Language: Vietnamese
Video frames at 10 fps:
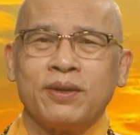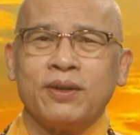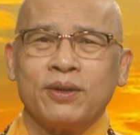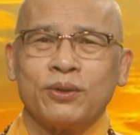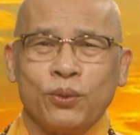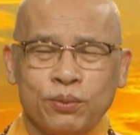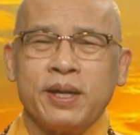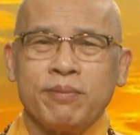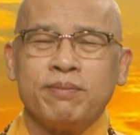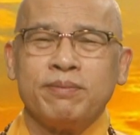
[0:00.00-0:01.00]
à, tốt
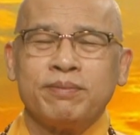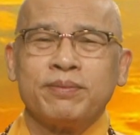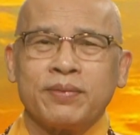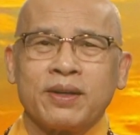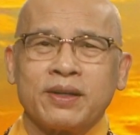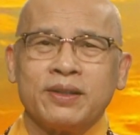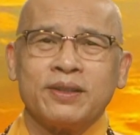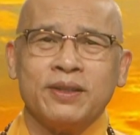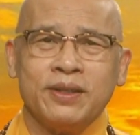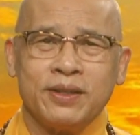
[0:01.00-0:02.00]
đẹp à,
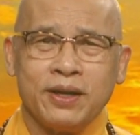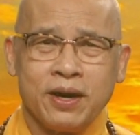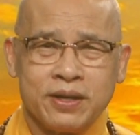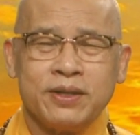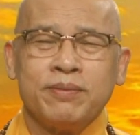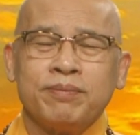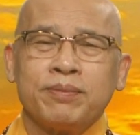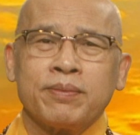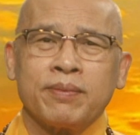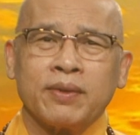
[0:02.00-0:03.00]
cho nên ở đây
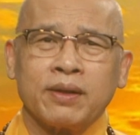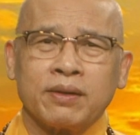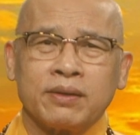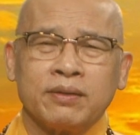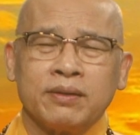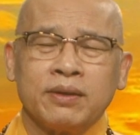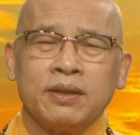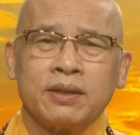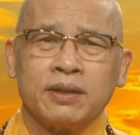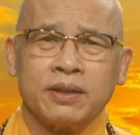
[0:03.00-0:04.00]

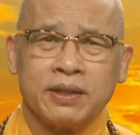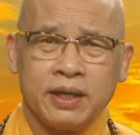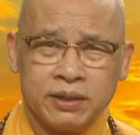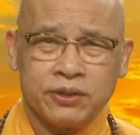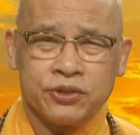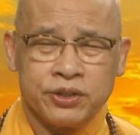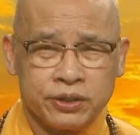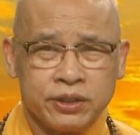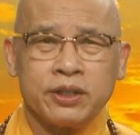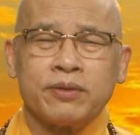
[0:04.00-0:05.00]
cái cách
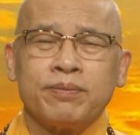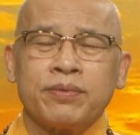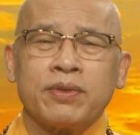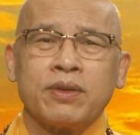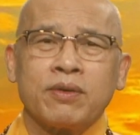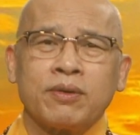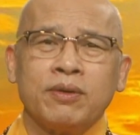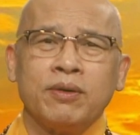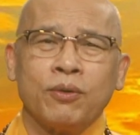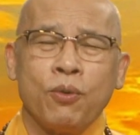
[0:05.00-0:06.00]
diễn dịch
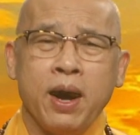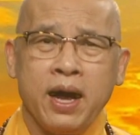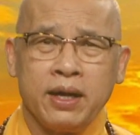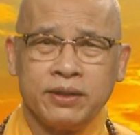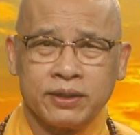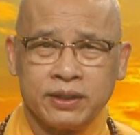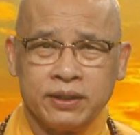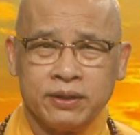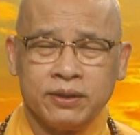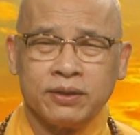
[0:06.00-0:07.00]
qua những
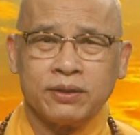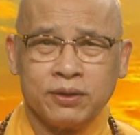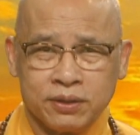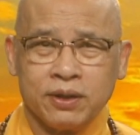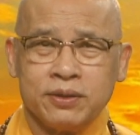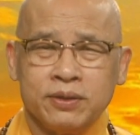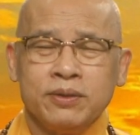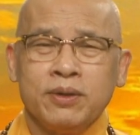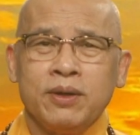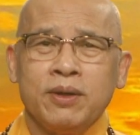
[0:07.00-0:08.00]
cái từ ngữ
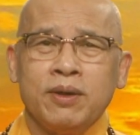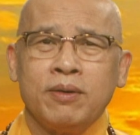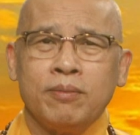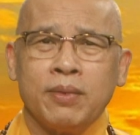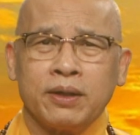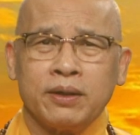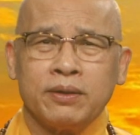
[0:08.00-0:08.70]
mà